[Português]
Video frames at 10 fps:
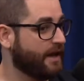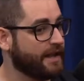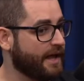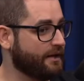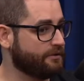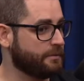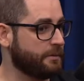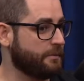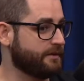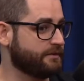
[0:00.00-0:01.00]
enganado sobre
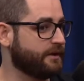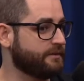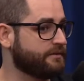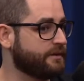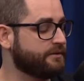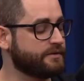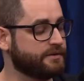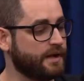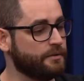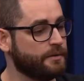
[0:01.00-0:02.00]
mim mesmo, sendo
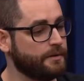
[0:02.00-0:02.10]
sincero.